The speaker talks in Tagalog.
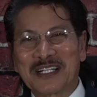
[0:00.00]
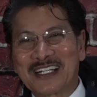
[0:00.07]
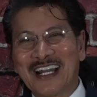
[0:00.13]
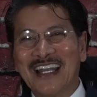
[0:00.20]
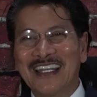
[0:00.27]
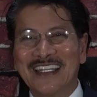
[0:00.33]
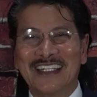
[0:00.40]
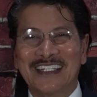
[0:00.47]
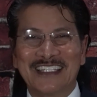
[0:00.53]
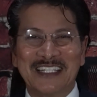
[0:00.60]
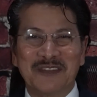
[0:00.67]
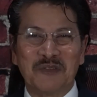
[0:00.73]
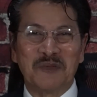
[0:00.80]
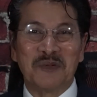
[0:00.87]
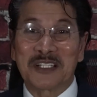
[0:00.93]
pagkain, hindi
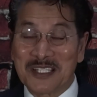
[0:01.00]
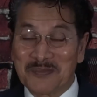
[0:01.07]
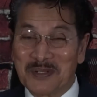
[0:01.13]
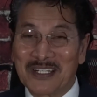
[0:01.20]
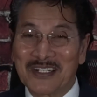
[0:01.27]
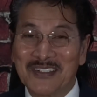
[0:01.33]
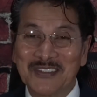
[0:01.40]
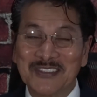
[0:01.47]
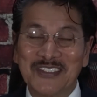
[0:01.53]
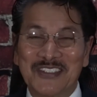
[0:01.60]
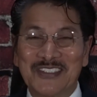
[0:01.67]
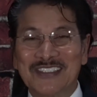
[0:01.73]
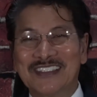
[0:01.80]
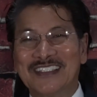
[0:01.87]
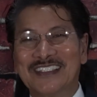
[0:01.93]
po ba? Sa
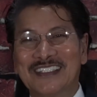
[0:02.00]
pagluto